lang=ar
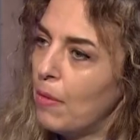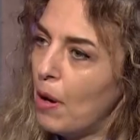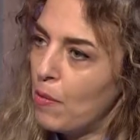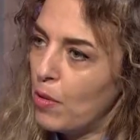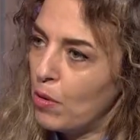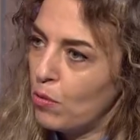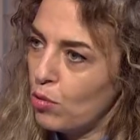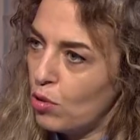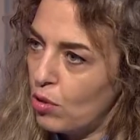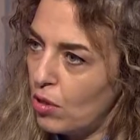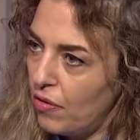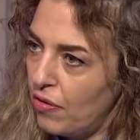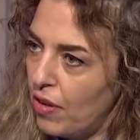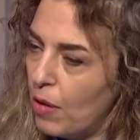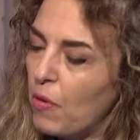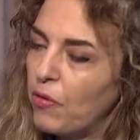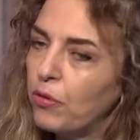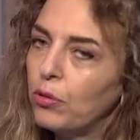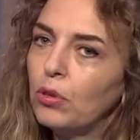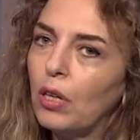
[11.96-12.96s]
عمرو مصطفى
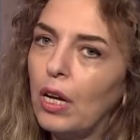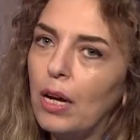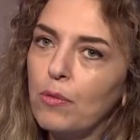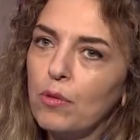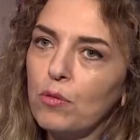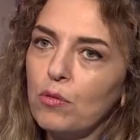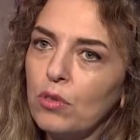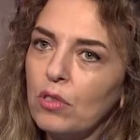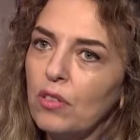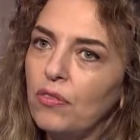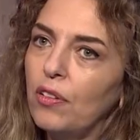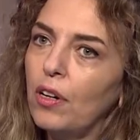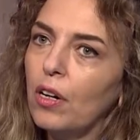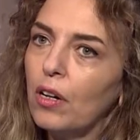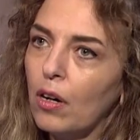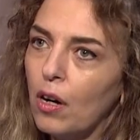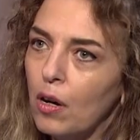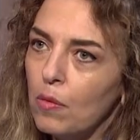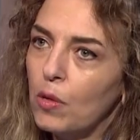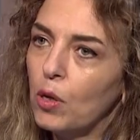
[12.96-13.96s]
المفروض عمرو مصطفى
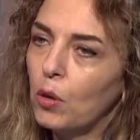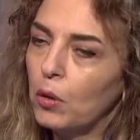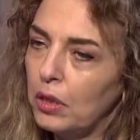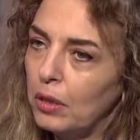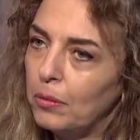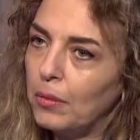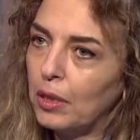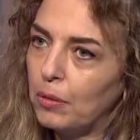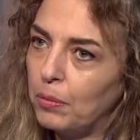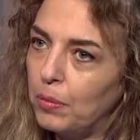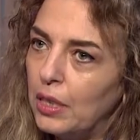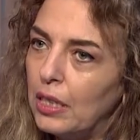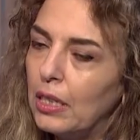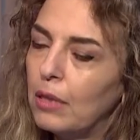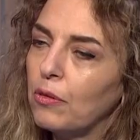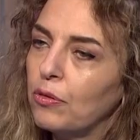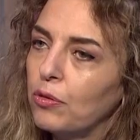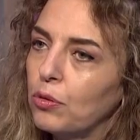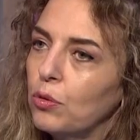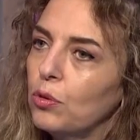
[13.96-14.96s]
قامه وقيمه كبيره
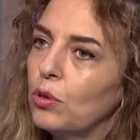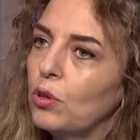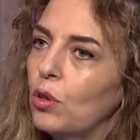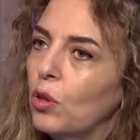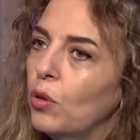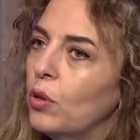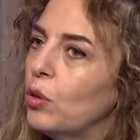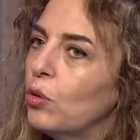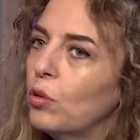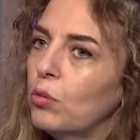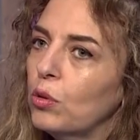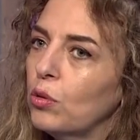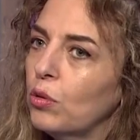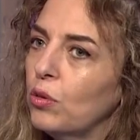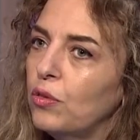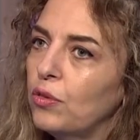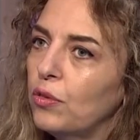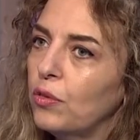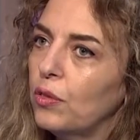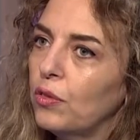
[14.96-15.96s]
المفروض ان هو يكون
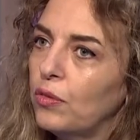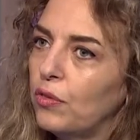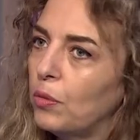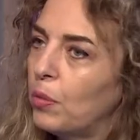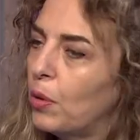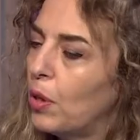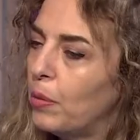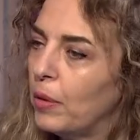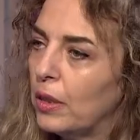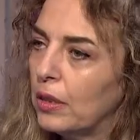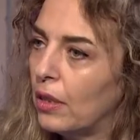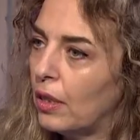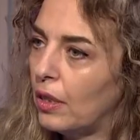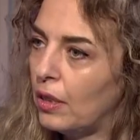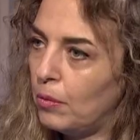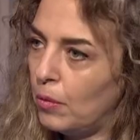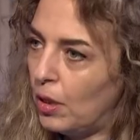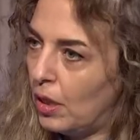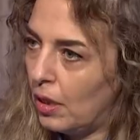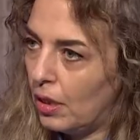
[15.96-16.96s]
موجود في, في برامج
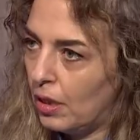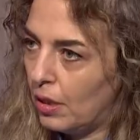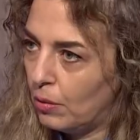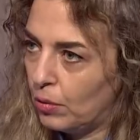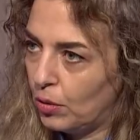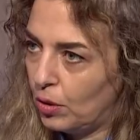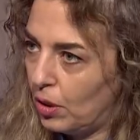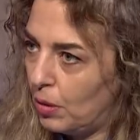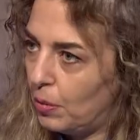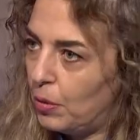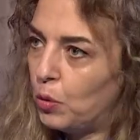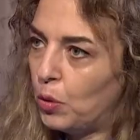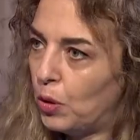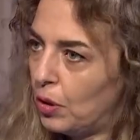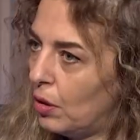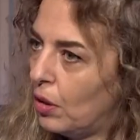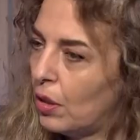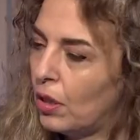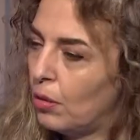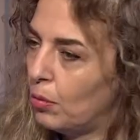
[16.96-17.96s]
تقييم المطربين
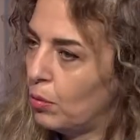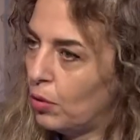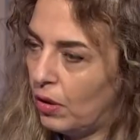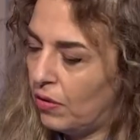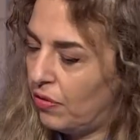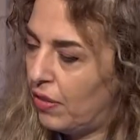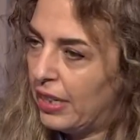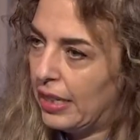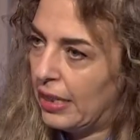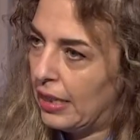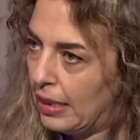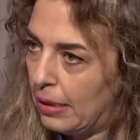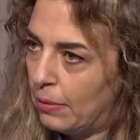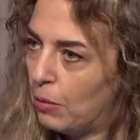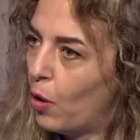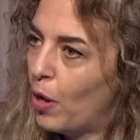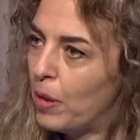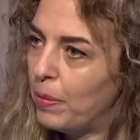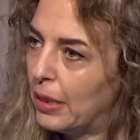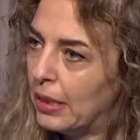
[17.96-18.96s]
واختيار الفنانين
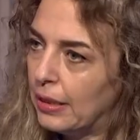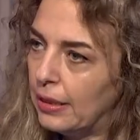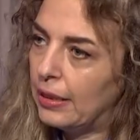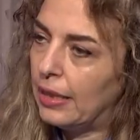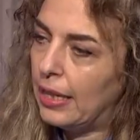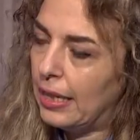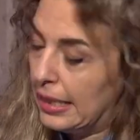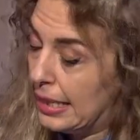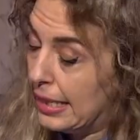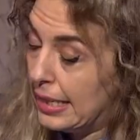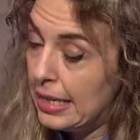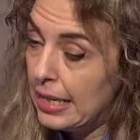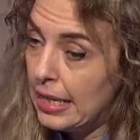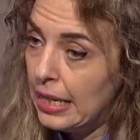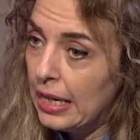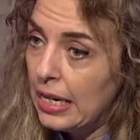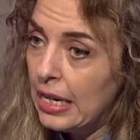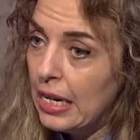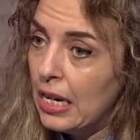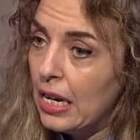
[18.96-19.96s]
المواهب الجديده يعني
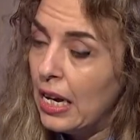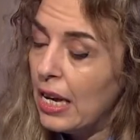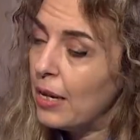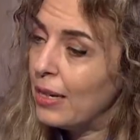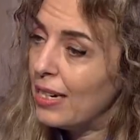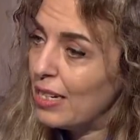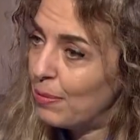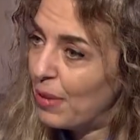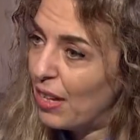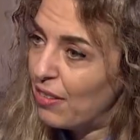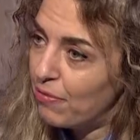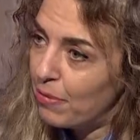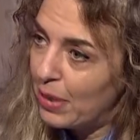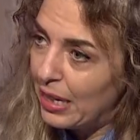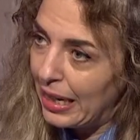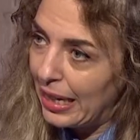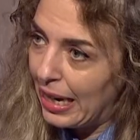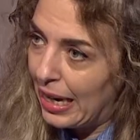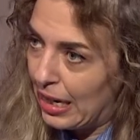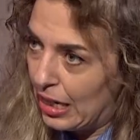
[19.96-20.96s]
كتير هي الناس تخاف
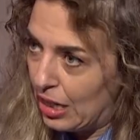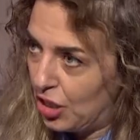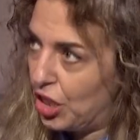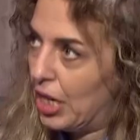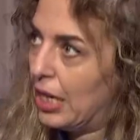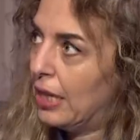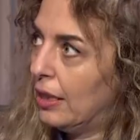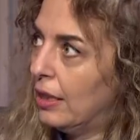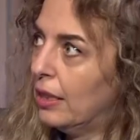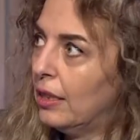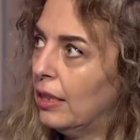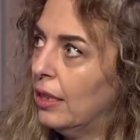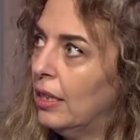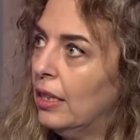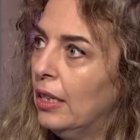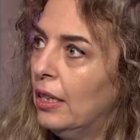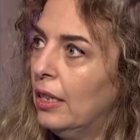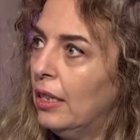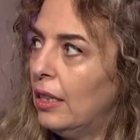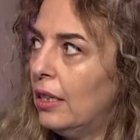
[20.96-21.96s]
منك علشان
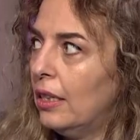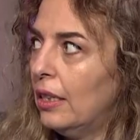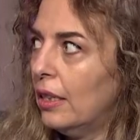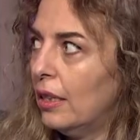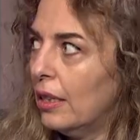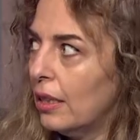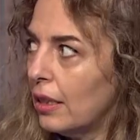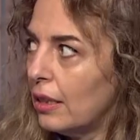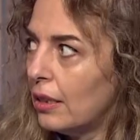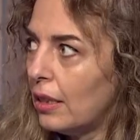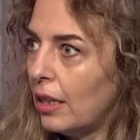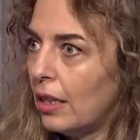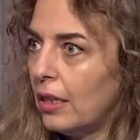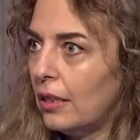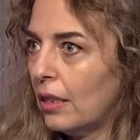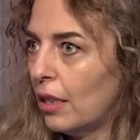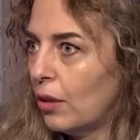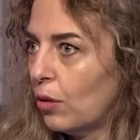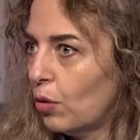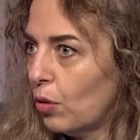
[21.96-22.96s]
آه
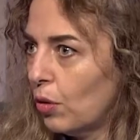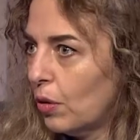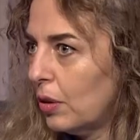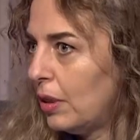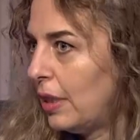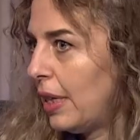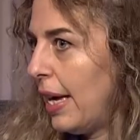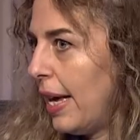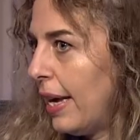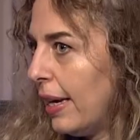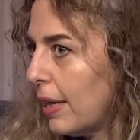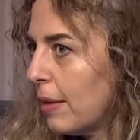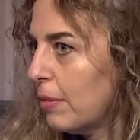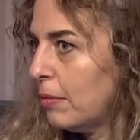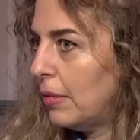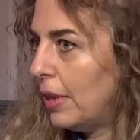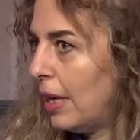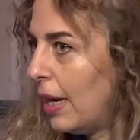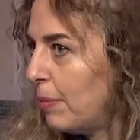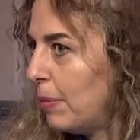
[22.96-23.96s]
طريقتك تهاجم
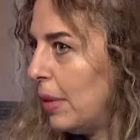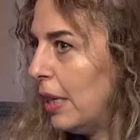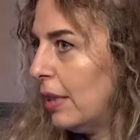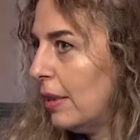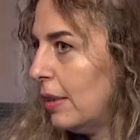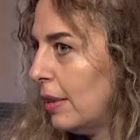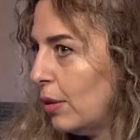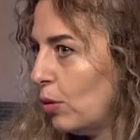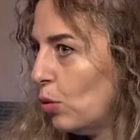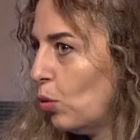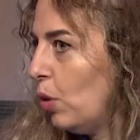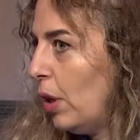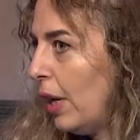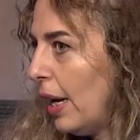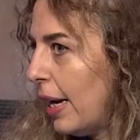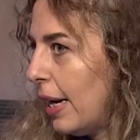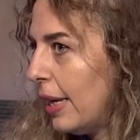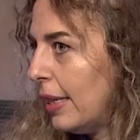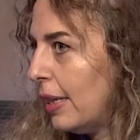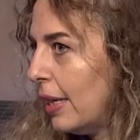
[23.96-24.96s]
تعمل تقول
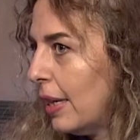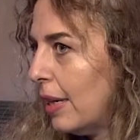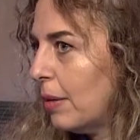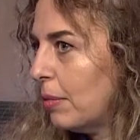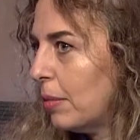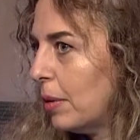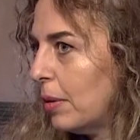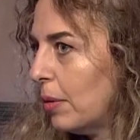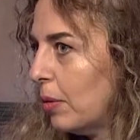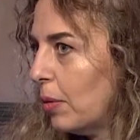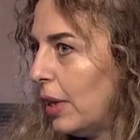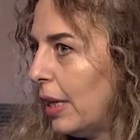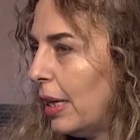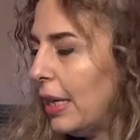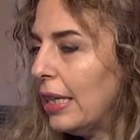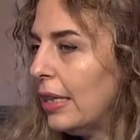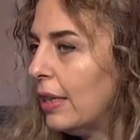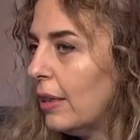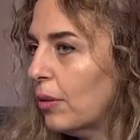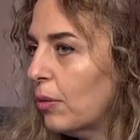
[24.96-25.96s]
الحقيقه بالعكس ولا
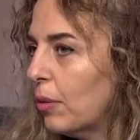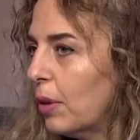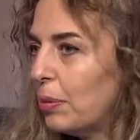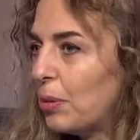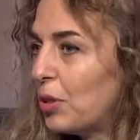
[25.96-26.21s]
ايه ما